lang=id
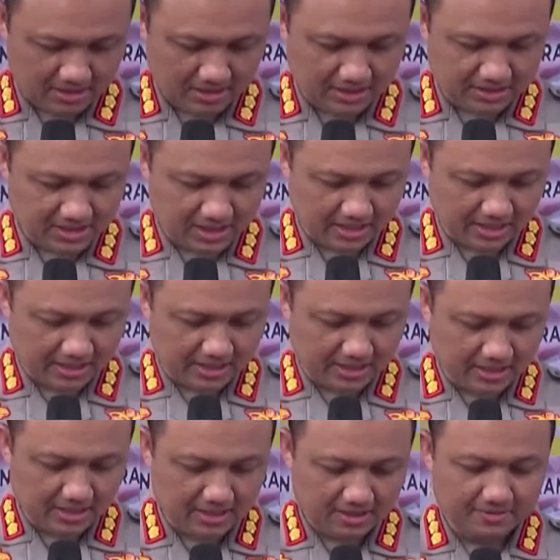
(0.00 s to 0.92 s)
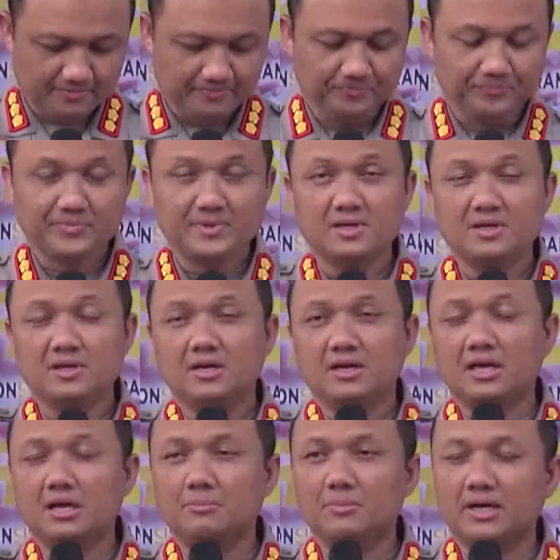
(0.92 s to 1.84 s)
Rilis hari ini
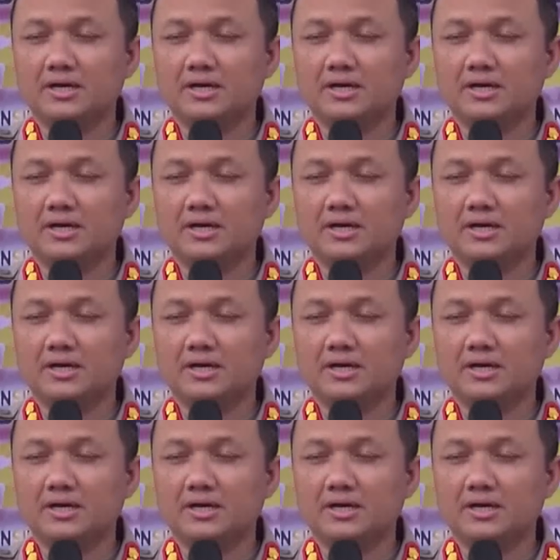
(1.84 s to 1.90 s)
yang